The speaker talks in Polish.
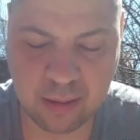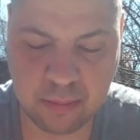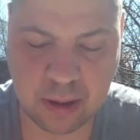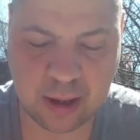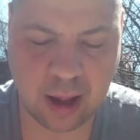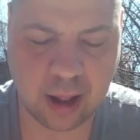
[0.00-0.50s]

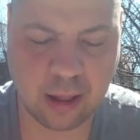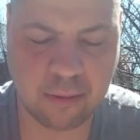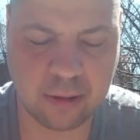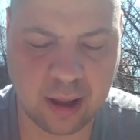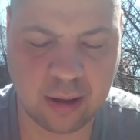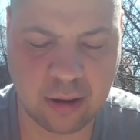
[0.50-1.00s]
biedactwo,
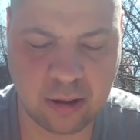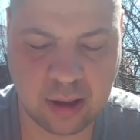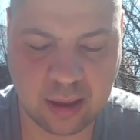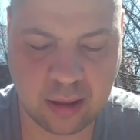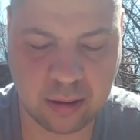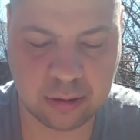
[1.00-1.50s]
tego tak nie
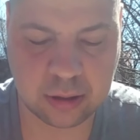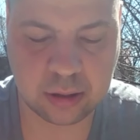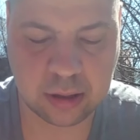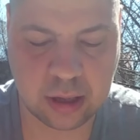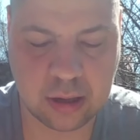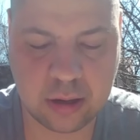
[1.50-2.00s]

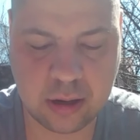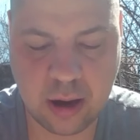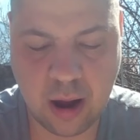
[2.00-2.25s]
znosisz.